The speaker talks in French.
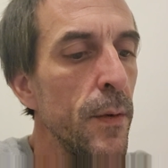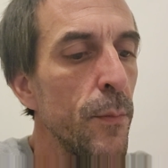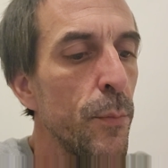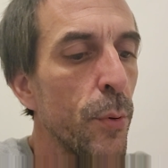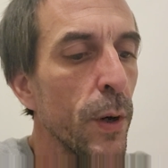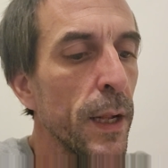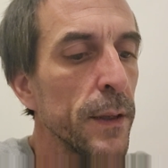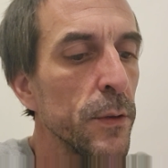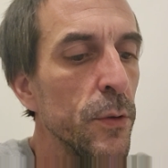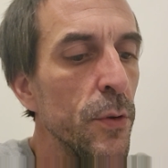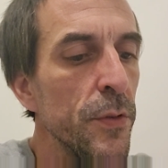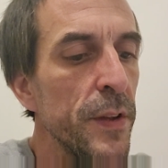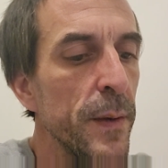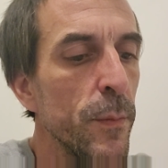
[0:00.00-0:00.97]
Pour la
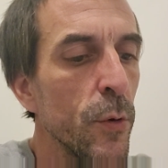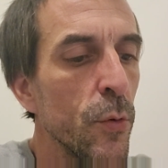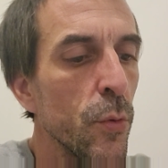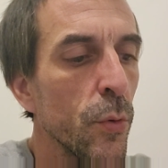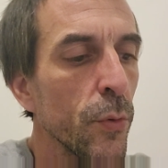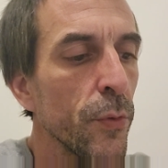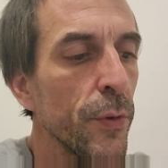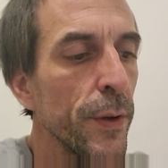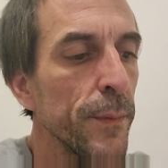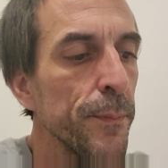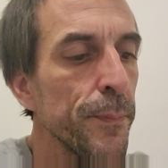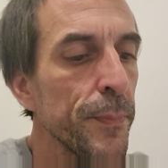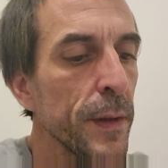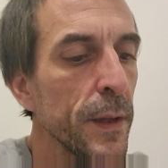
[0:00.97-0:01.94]
deuxième course,
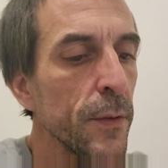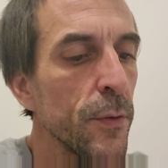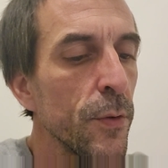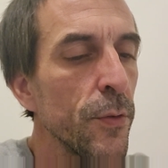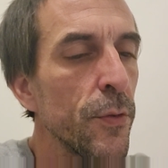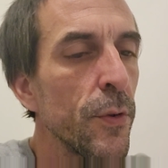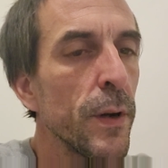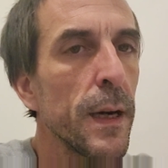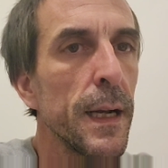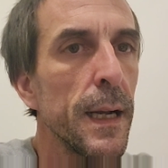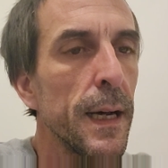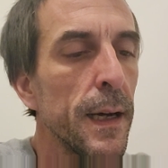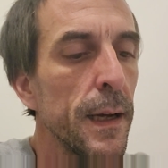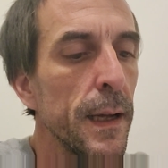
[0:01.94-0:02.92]
ce sera
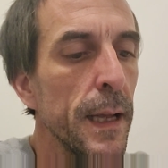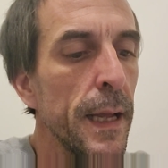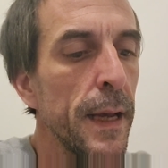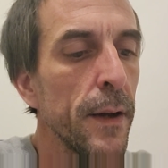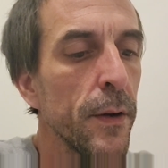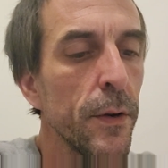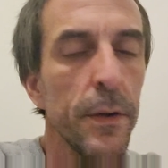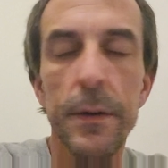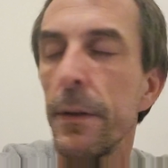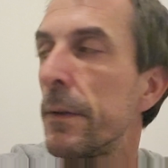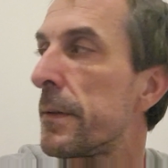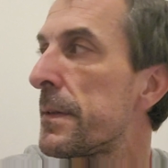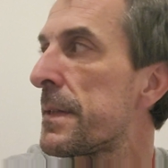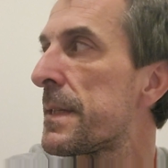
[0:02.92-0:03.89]
la REC
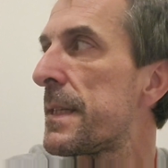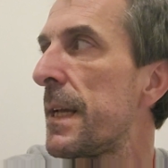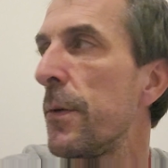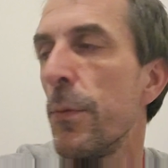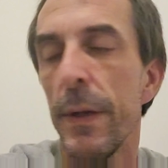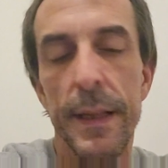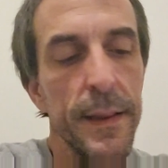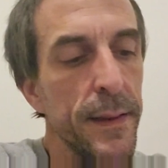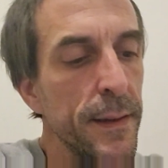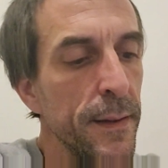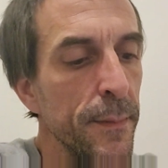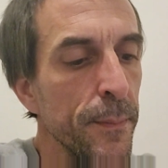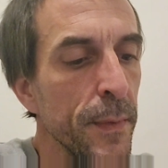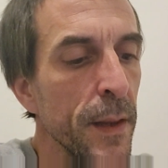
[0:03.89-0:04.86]
C8
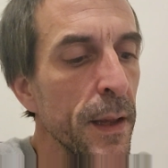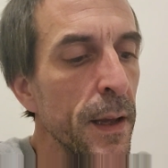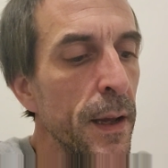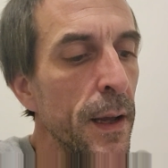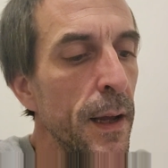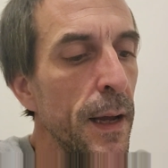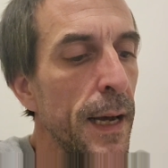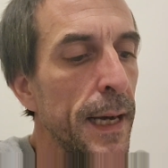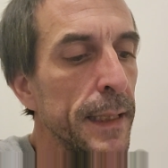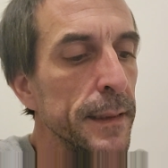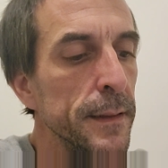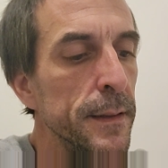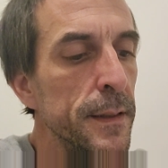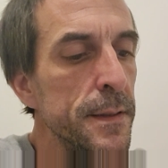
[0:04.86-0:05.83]
à
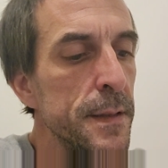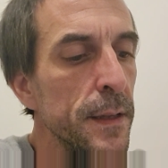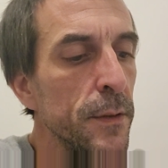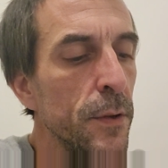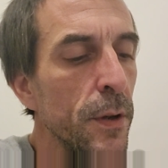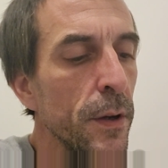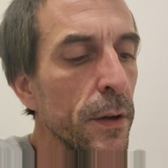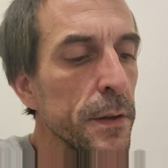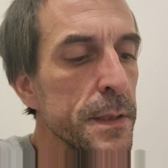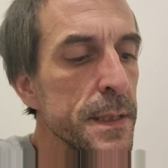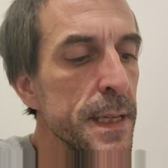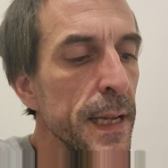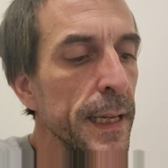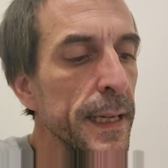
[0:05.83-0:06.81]

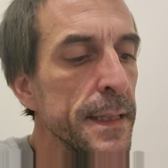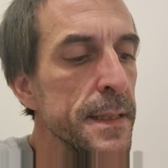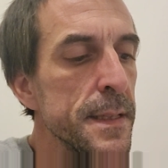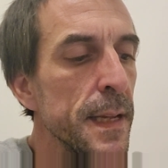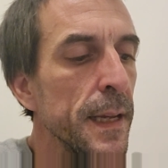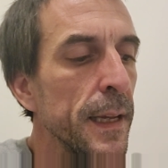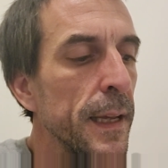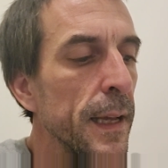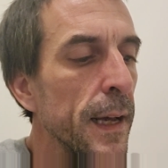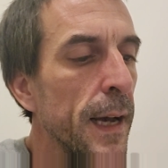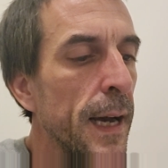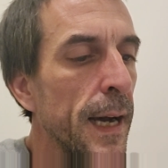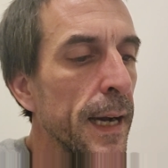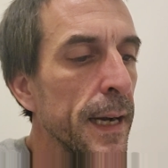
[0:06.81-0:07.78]
17h55
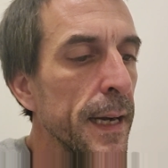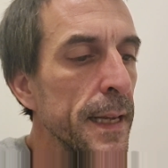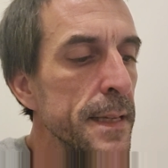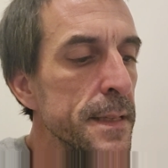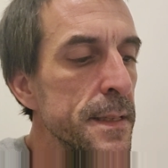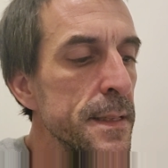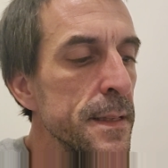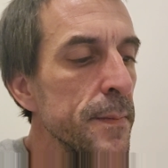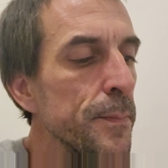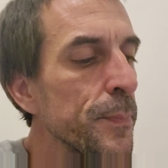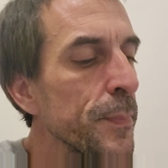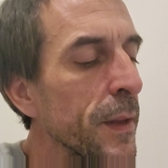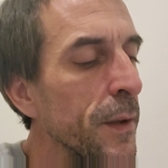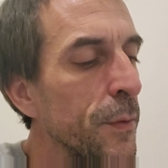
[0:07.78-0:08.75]
à Reims.
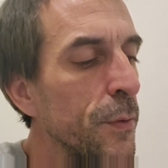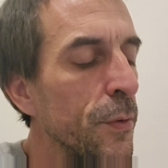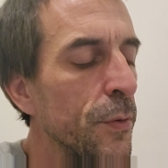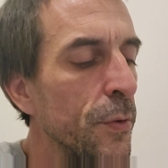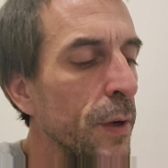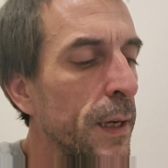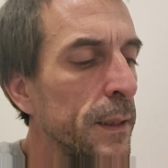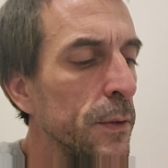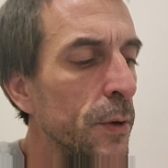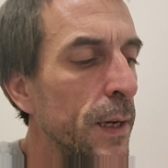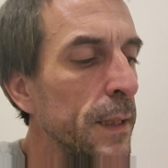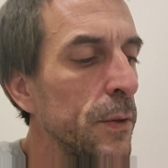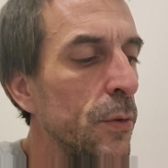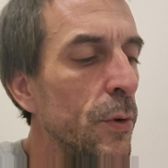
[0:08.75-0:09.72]
Ce sera de
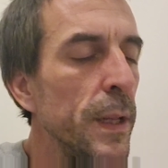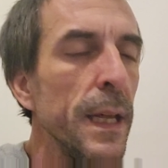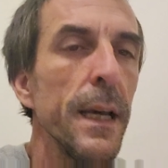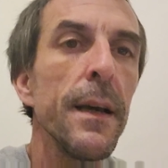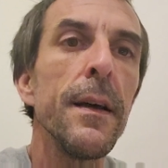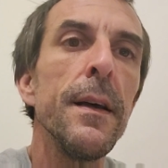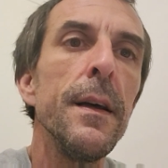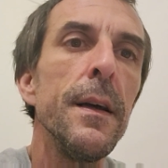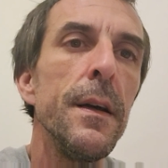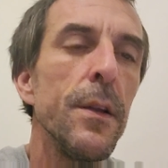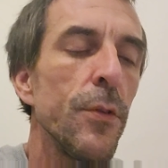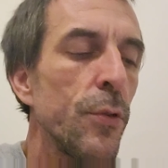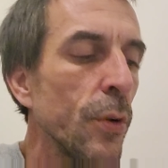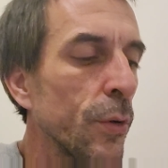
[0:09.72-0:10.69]
l'atelier
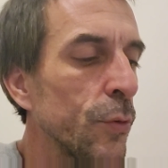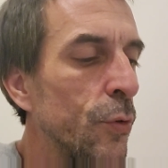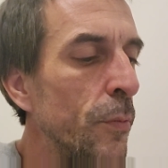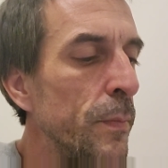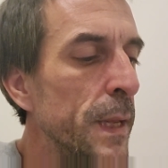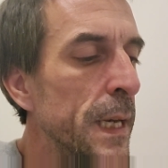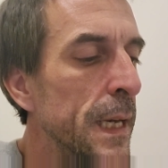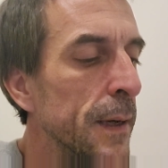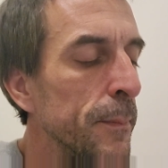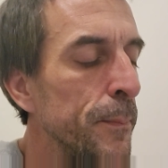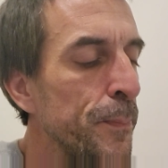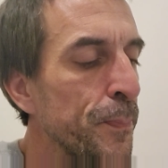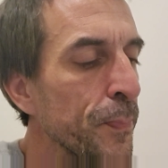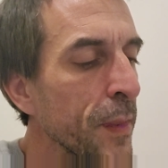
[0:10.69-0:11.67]
sur
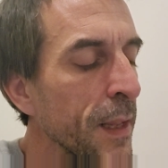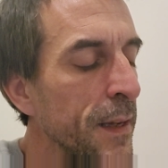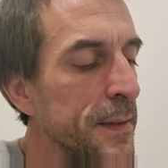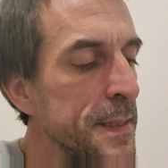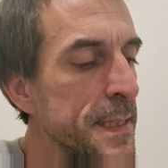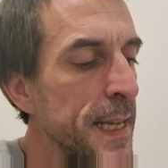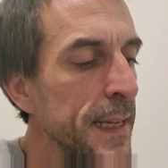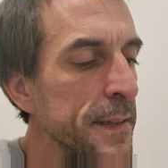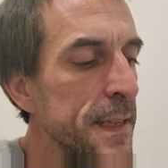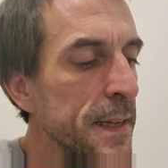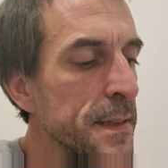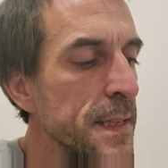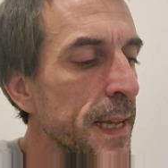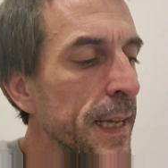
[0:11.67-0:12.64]

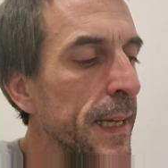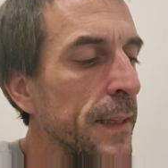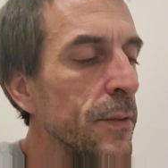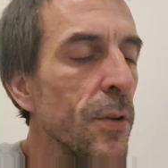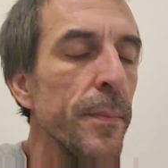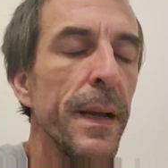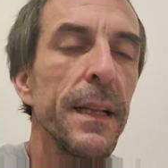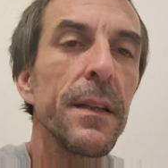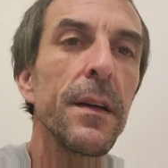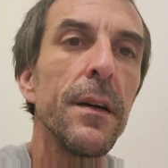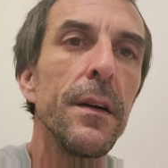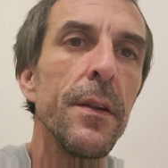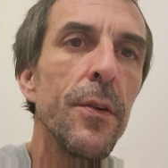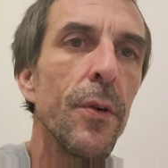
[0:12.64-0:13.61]
2550 mètres.
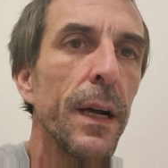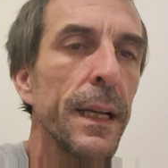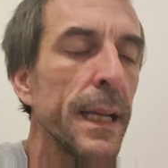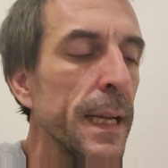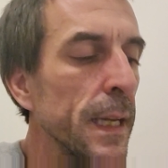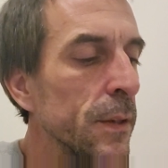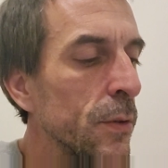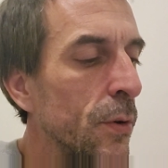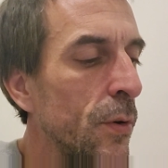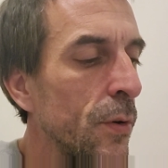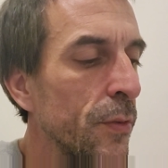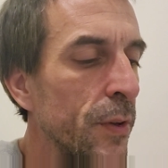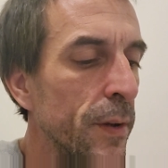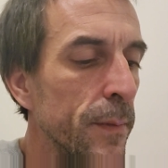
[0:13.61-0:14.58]
et Il y aura
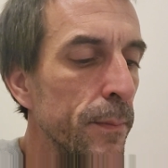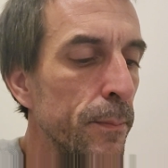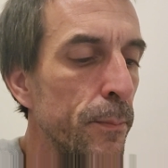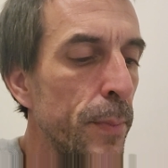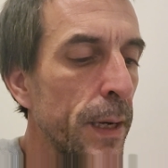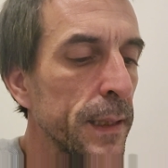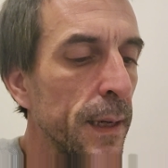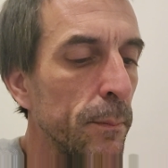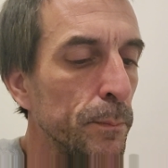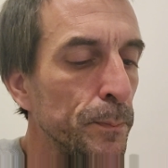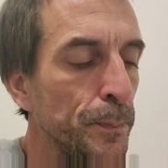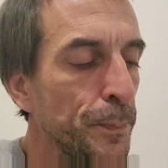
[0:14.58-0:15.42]
14 partants.